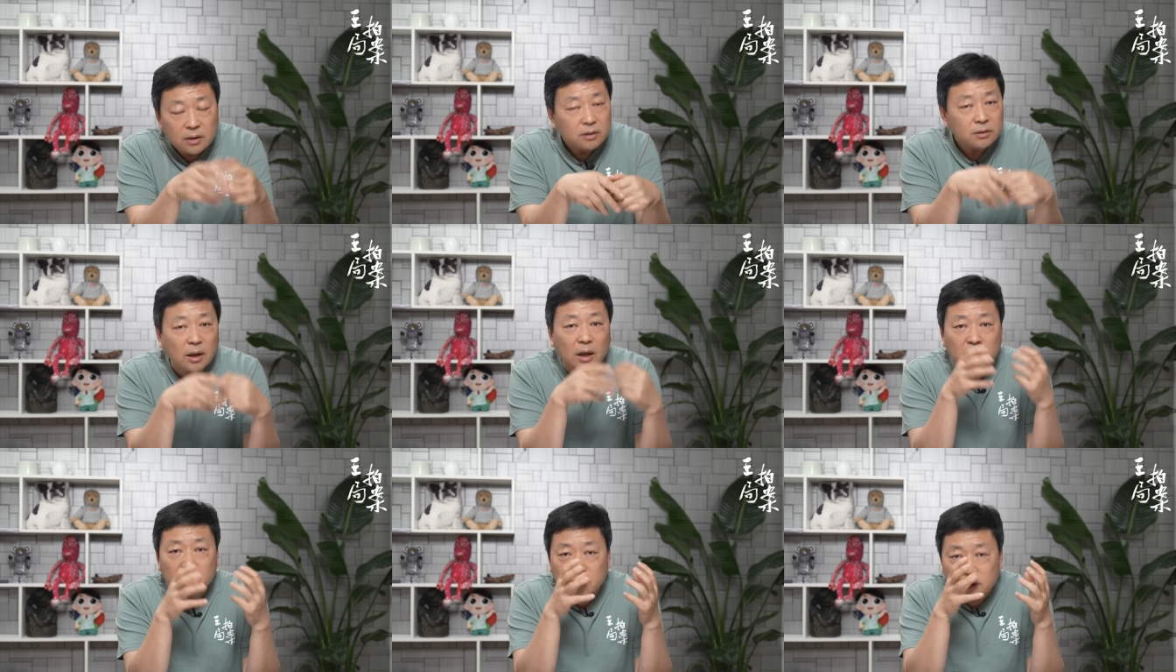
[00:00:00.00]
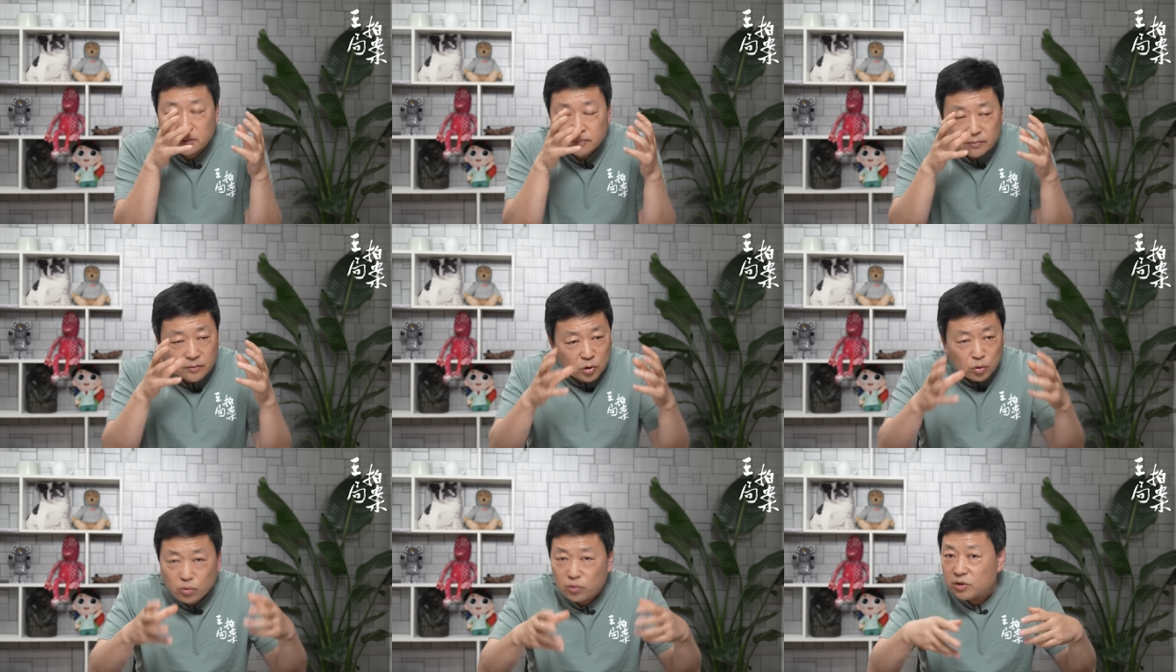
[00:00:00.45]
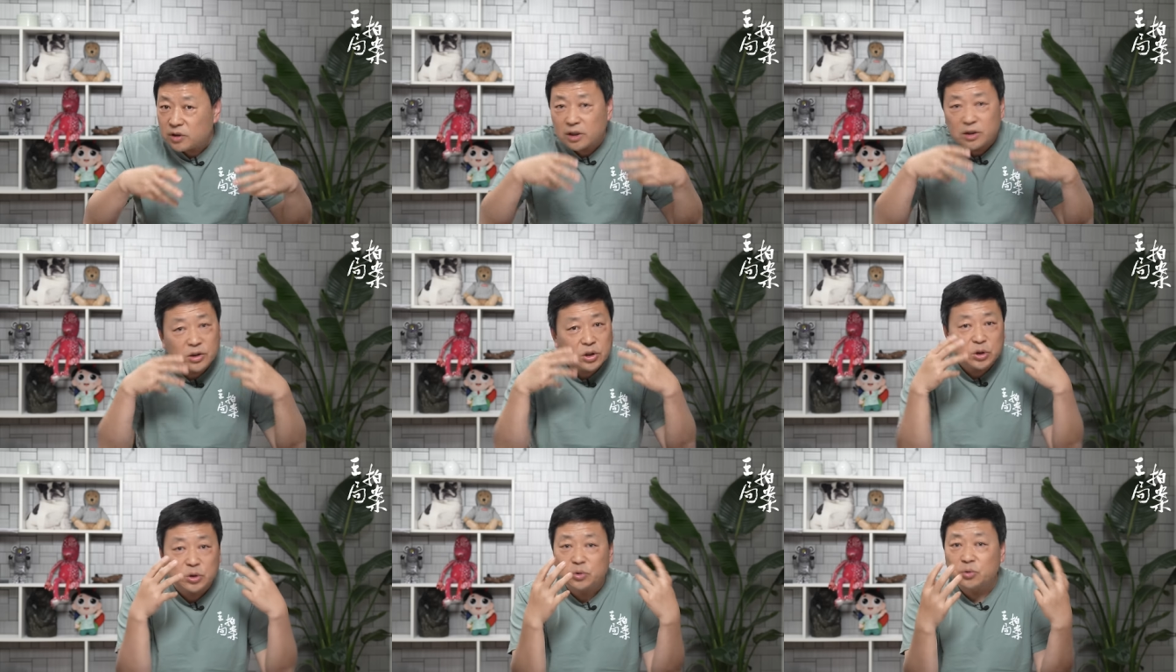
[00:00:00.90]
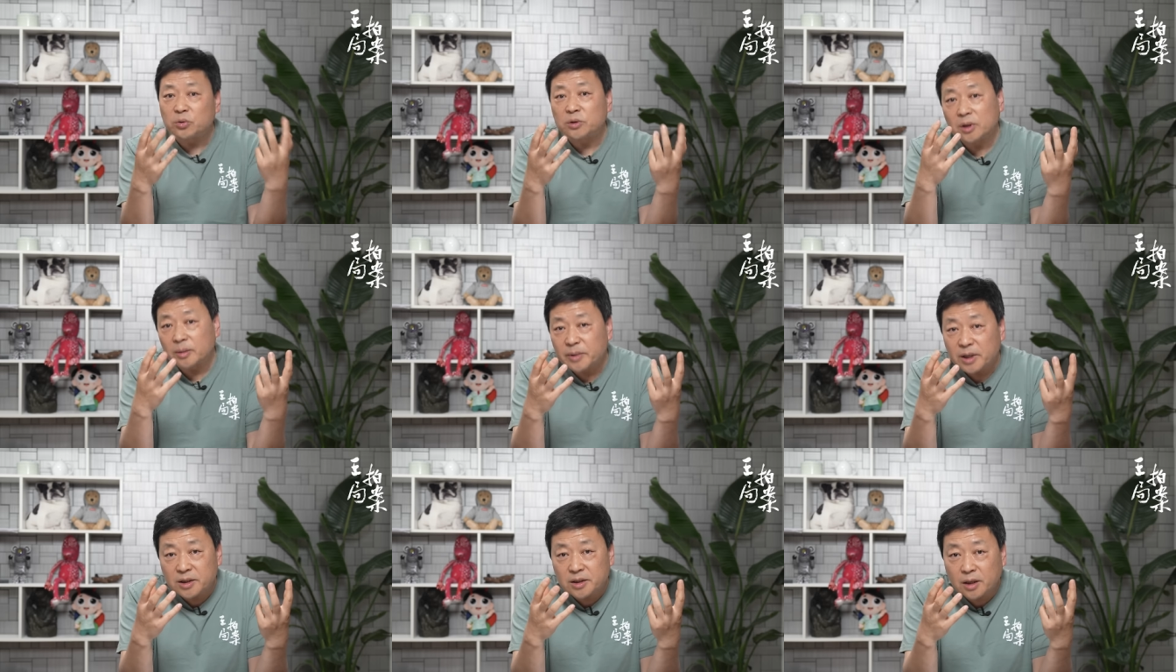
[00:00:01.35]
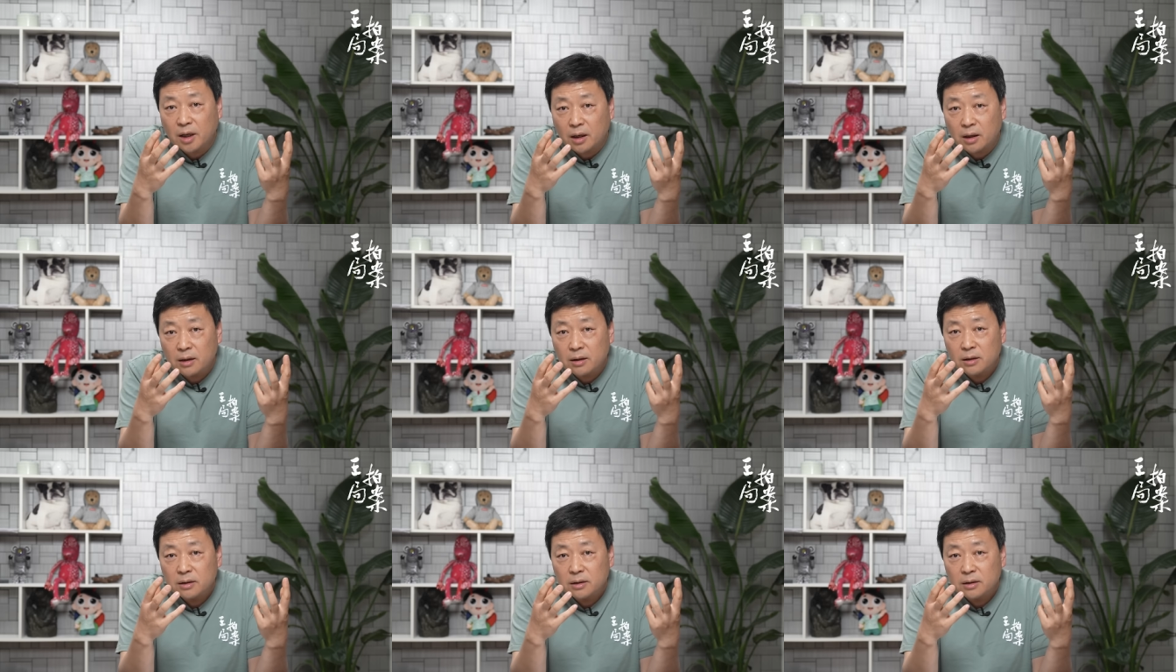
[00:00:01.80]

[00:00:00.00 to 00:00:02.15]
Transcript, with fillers: 他这个驭人之术特别强，